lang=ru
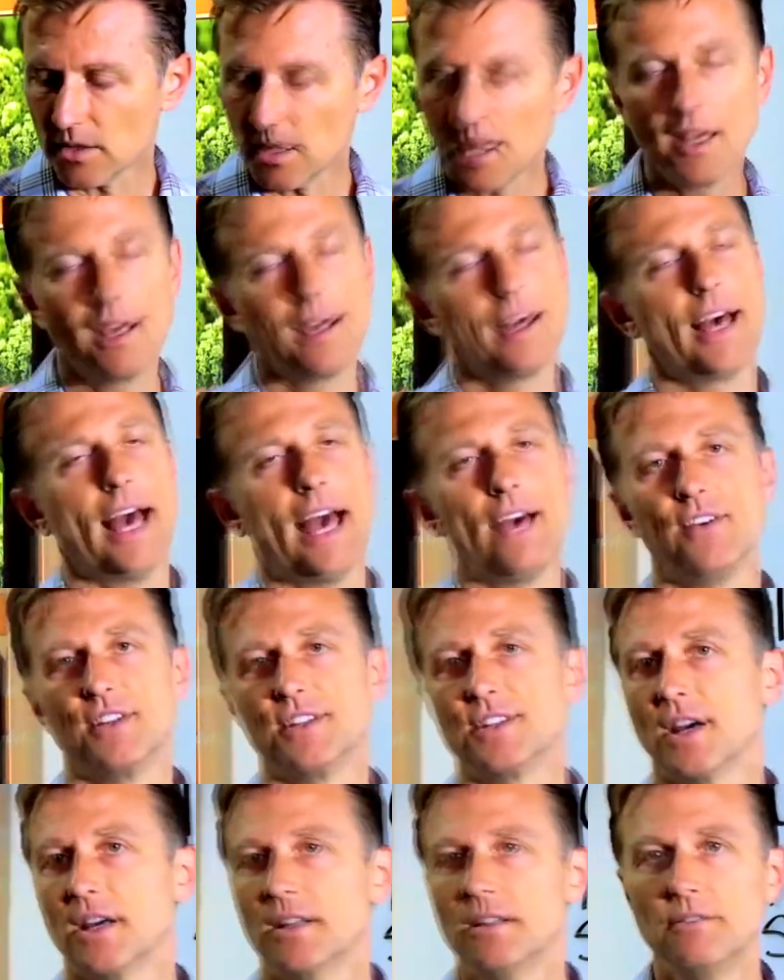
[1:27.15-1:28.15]
У меня
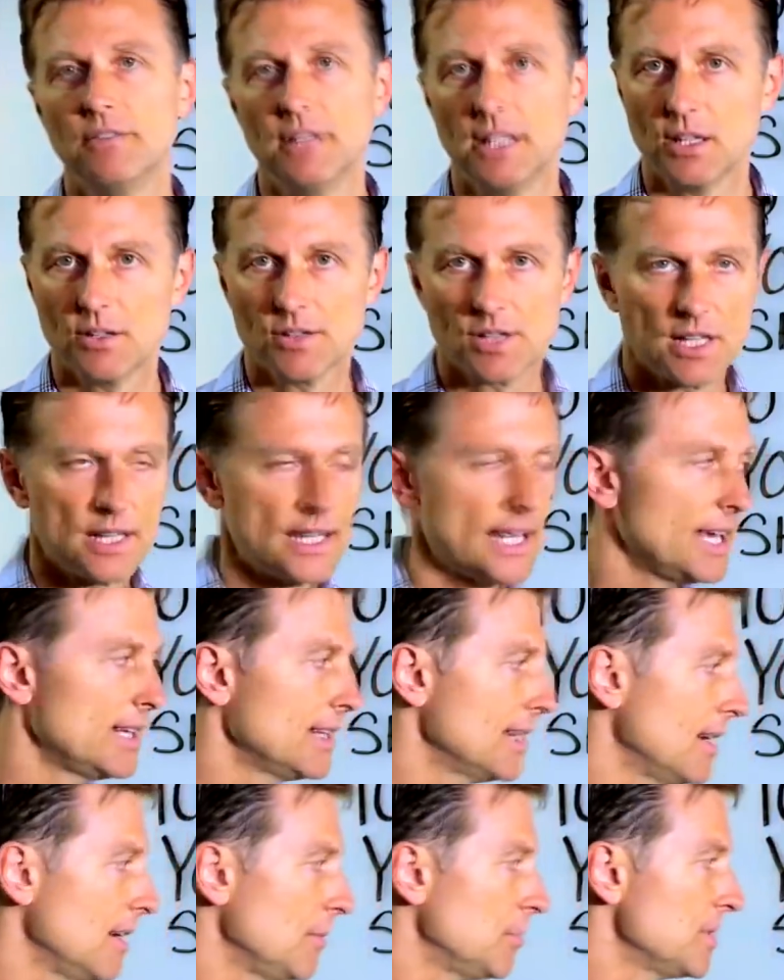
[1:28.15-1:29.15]
море видео на эту тему,
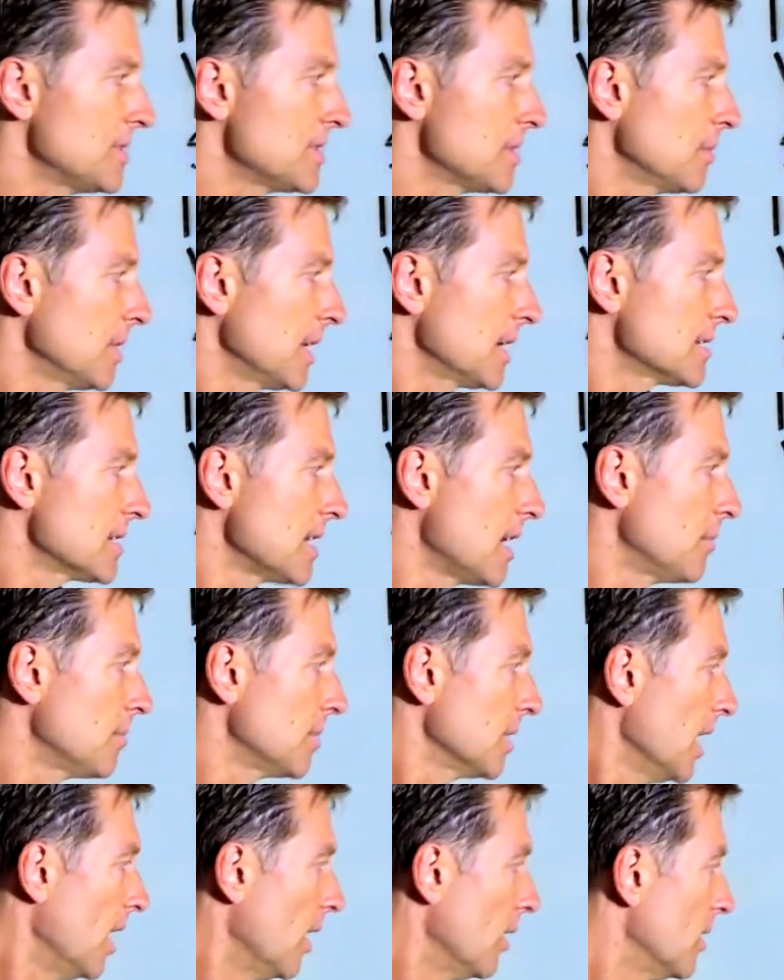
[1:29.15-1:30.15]
смотрите
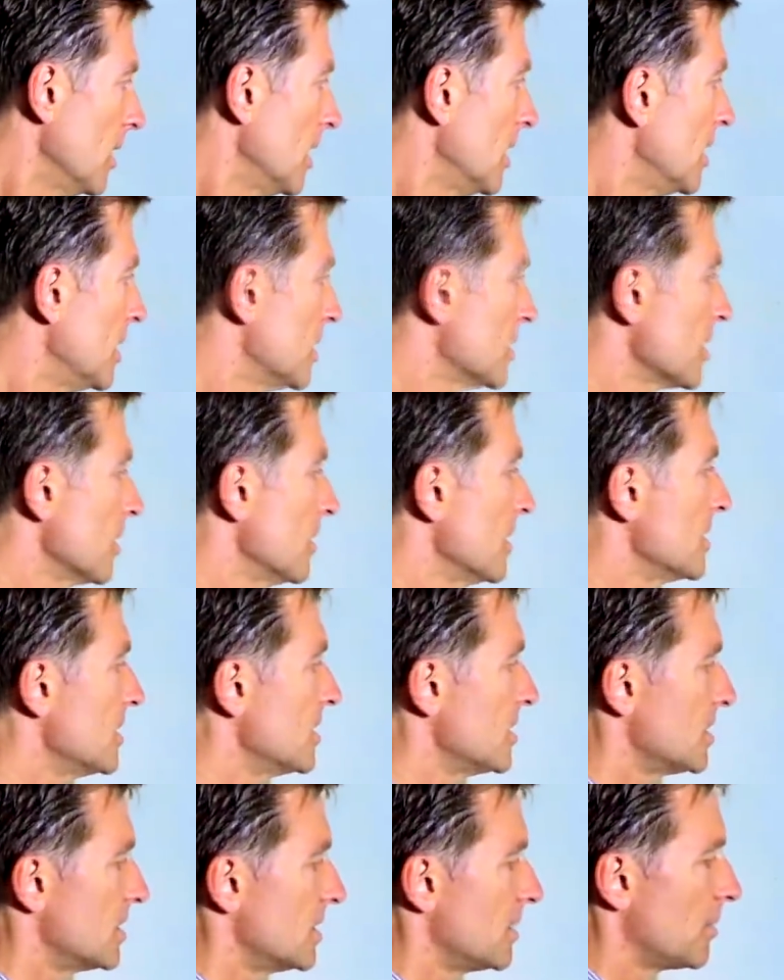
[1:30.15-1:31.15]
описание.
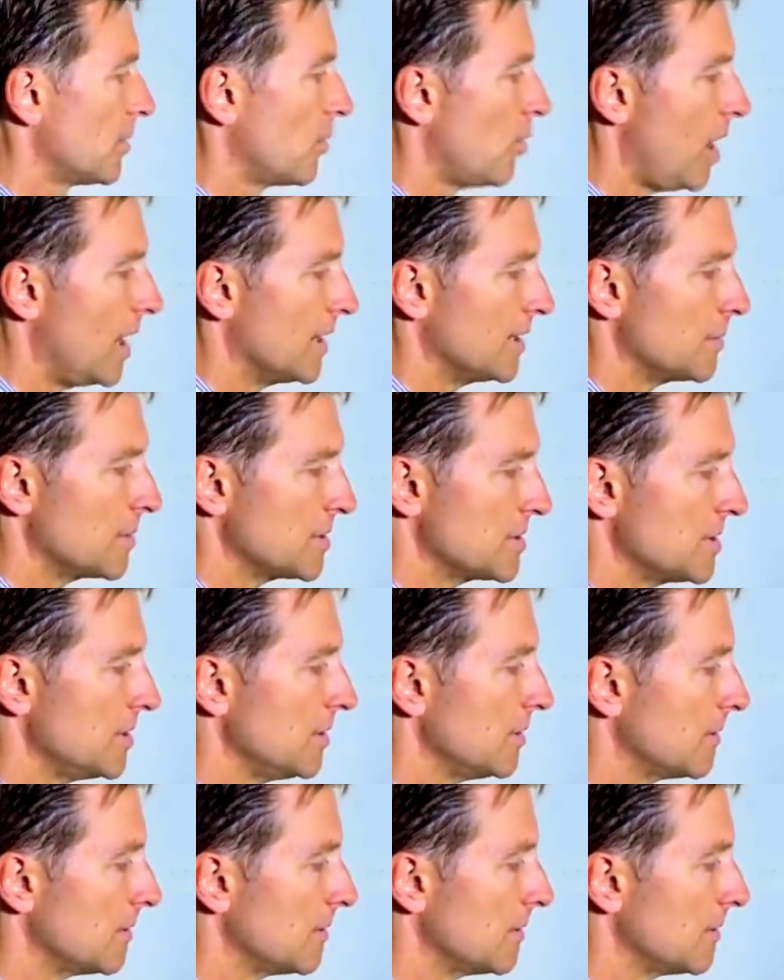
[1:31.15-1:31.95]
Это номер один.